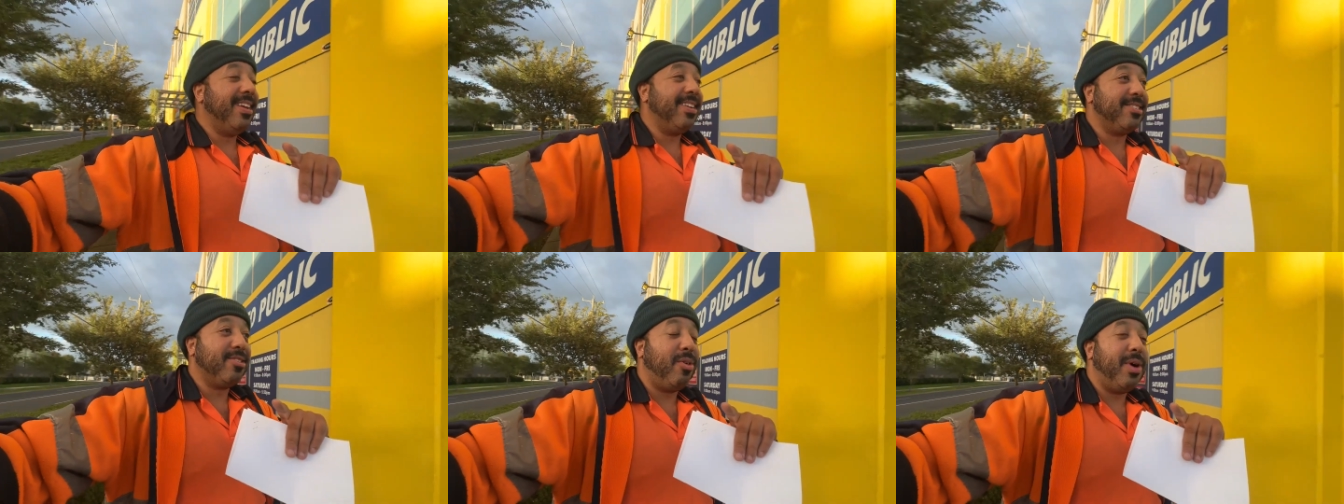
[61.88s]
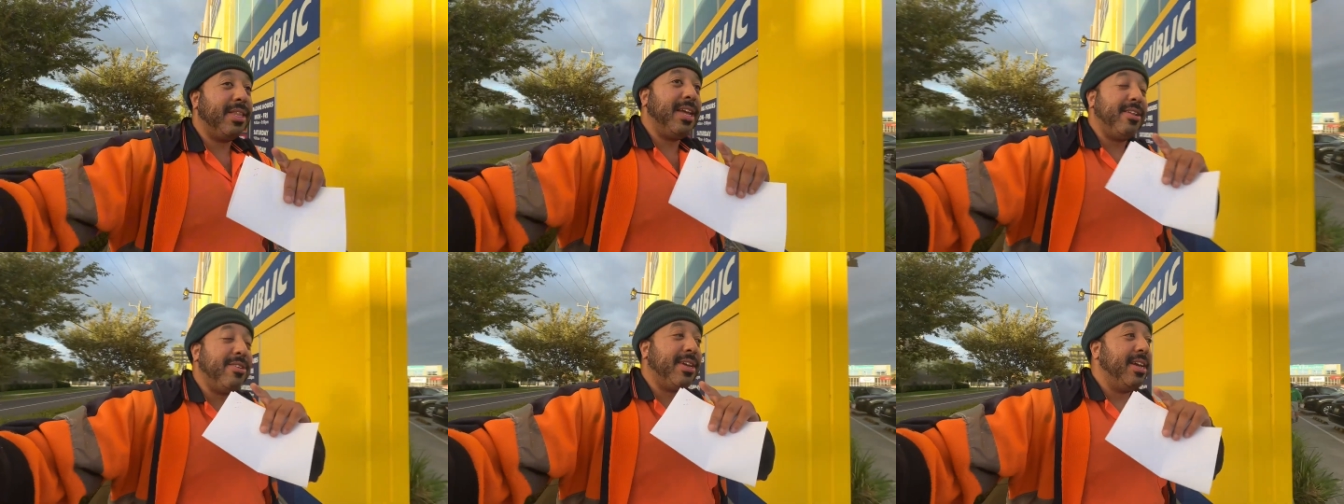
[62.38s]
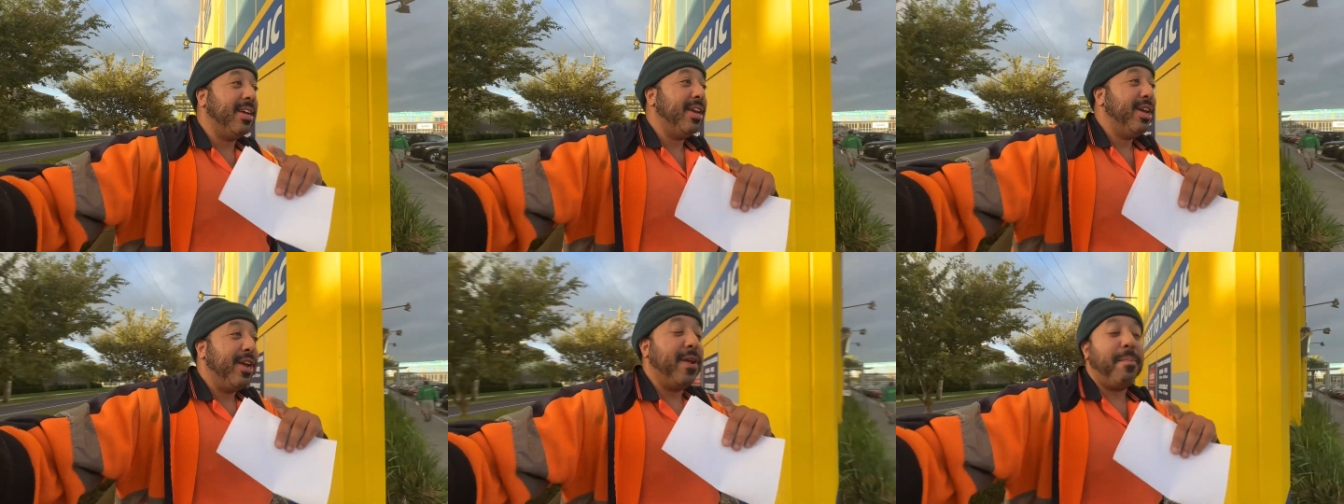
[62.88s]
só um adendo aqui.
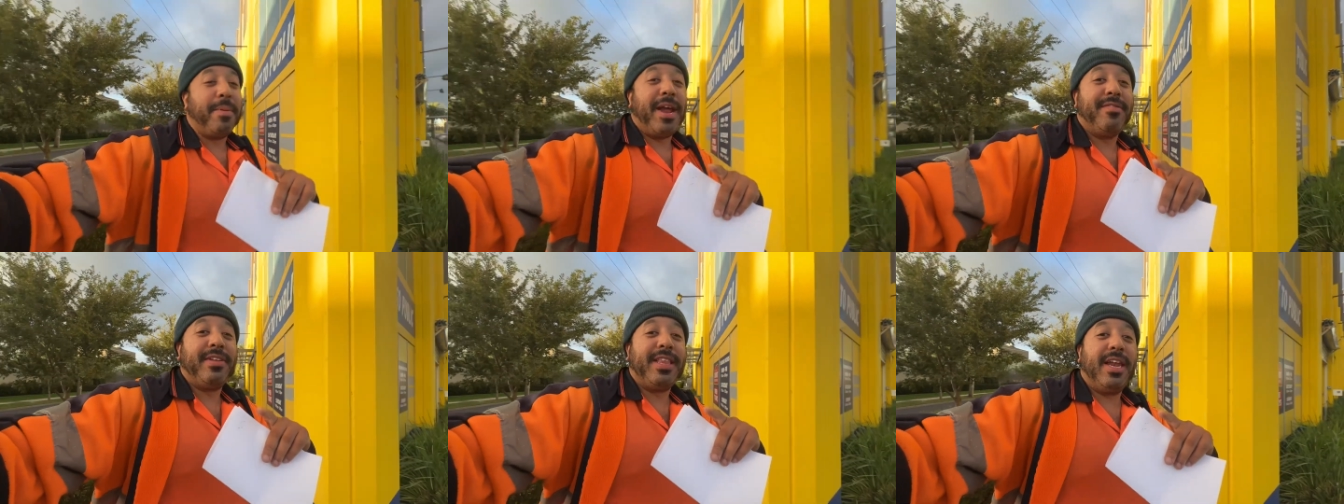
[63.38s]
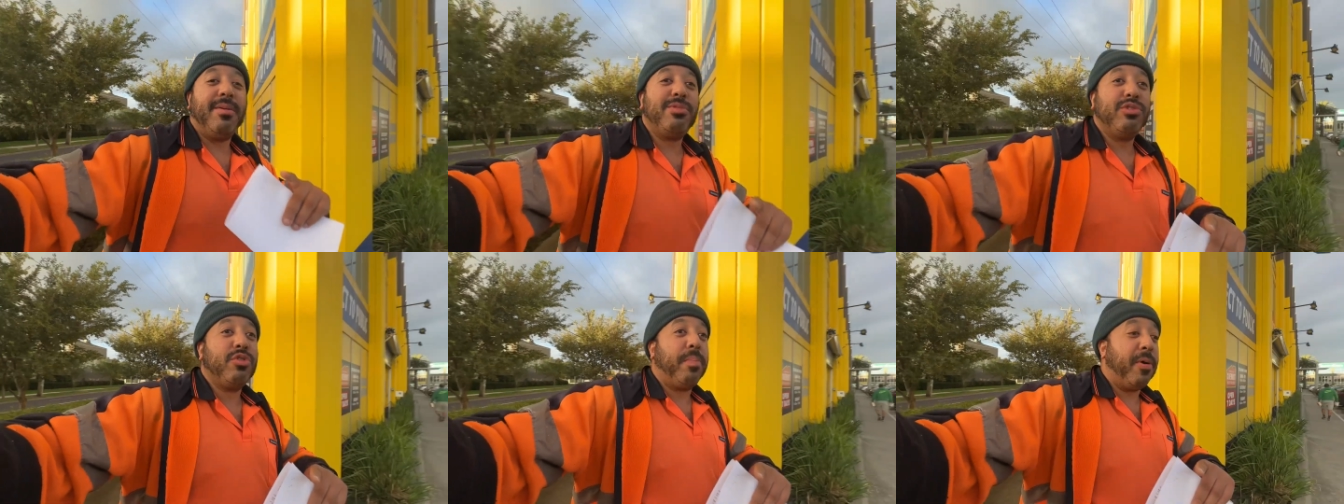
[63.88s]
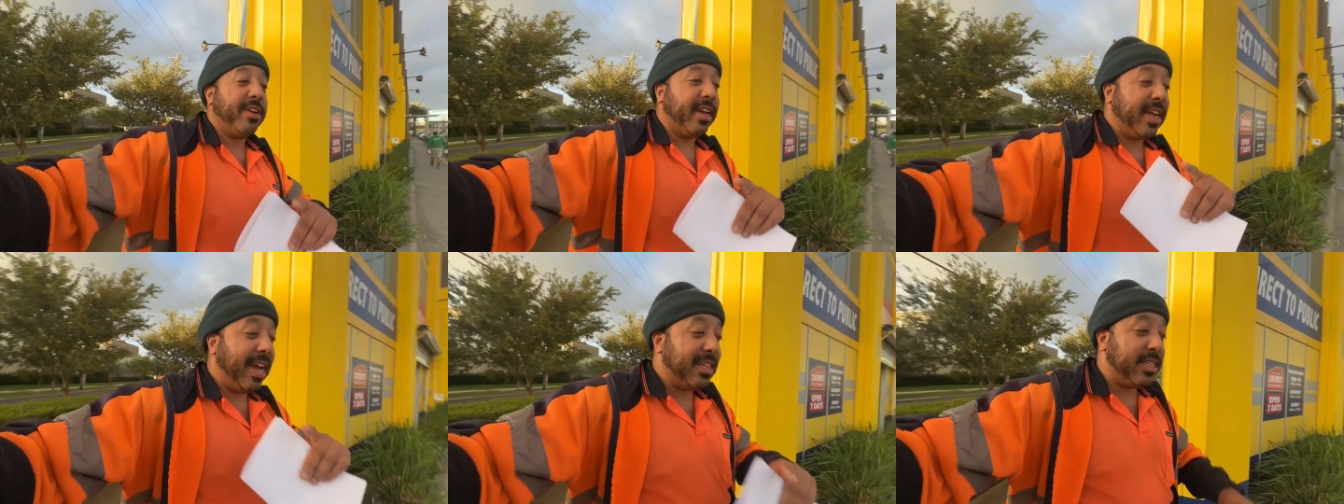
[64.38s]
Em breve teremos o
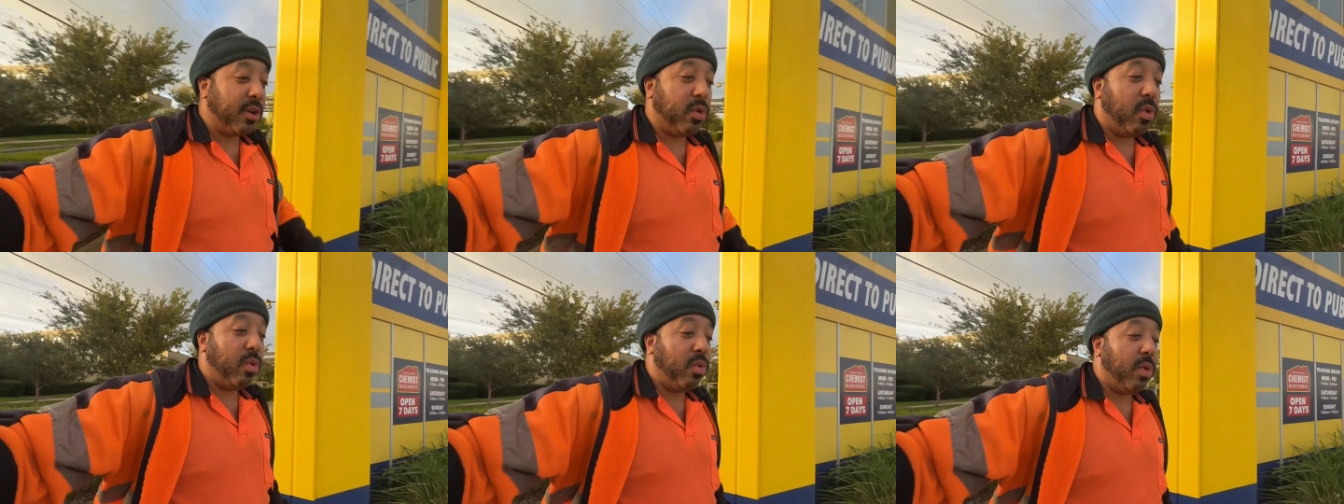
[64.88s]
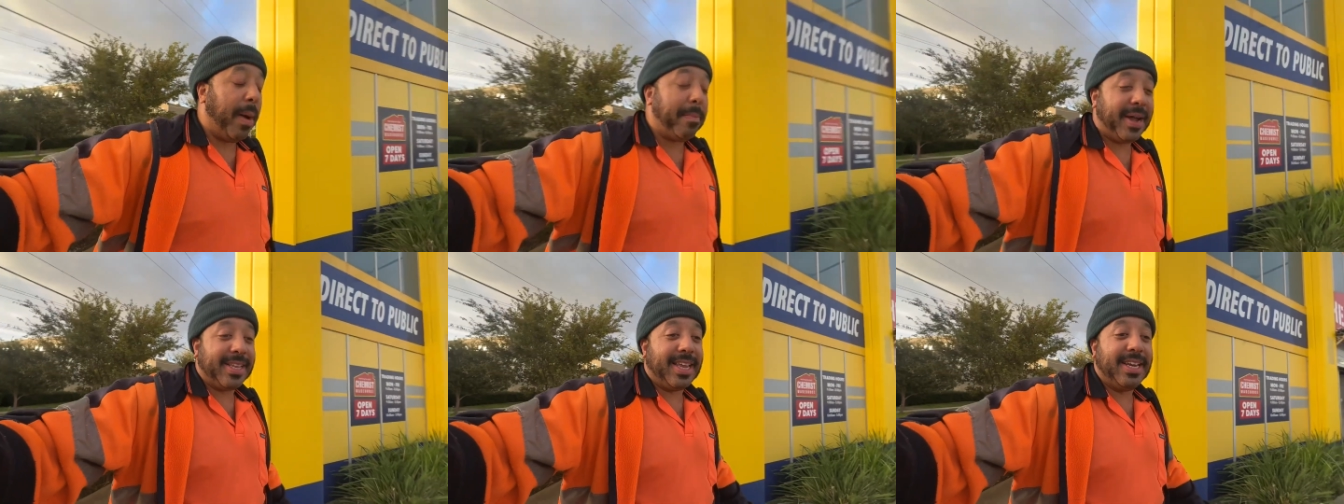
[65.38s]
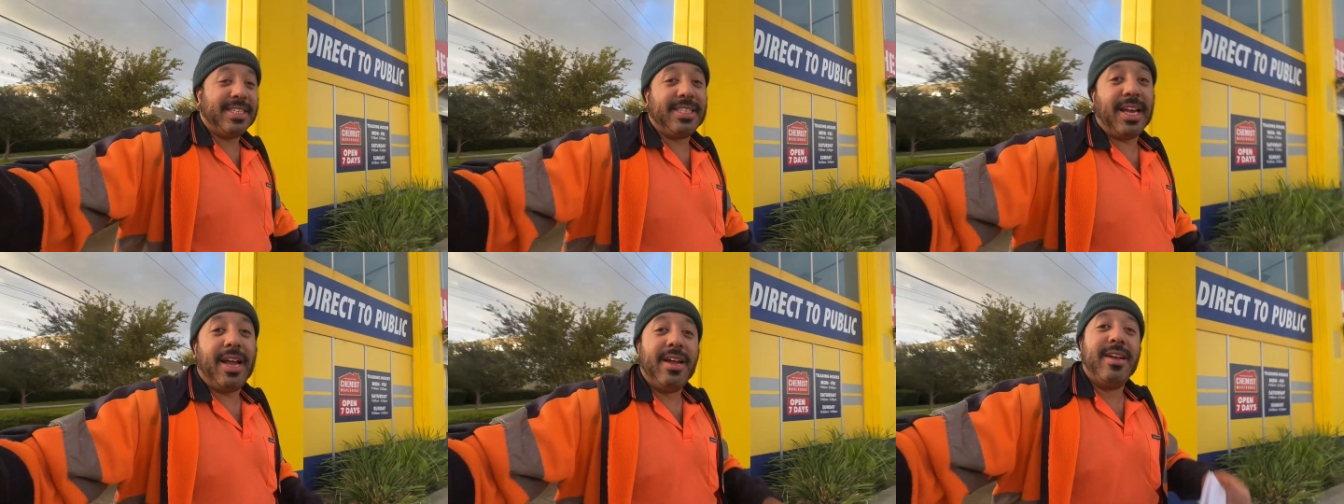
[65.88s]
podcast com a
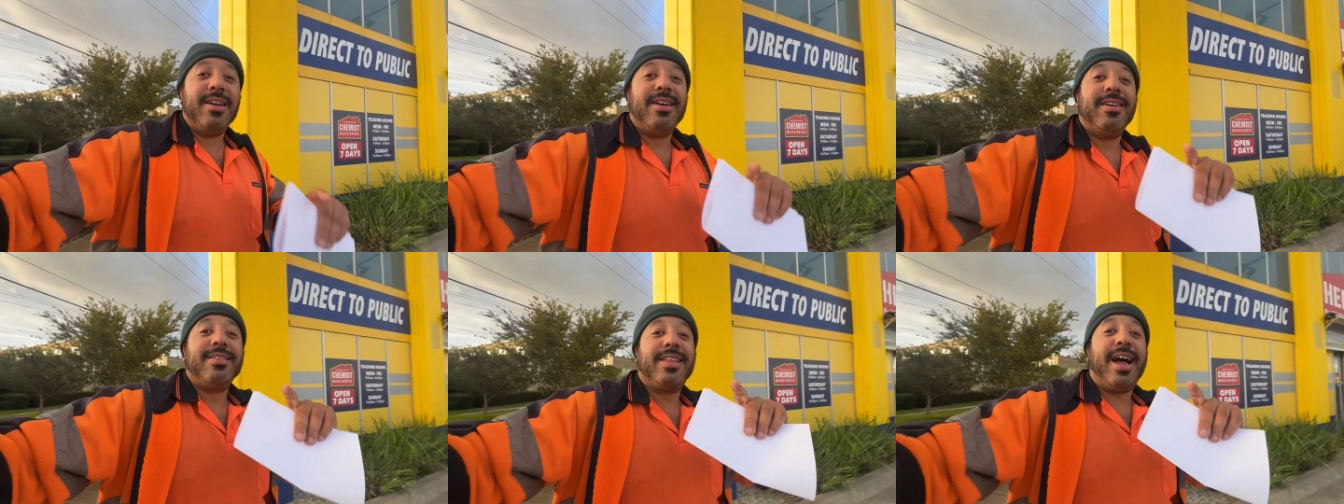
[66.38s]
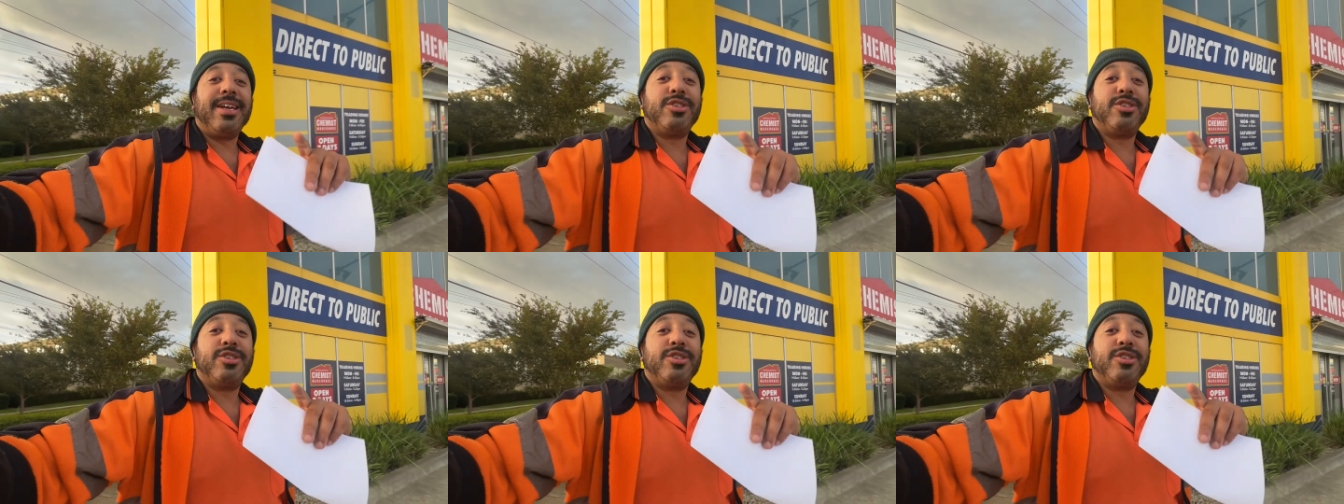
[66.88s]
Patrícia, tá?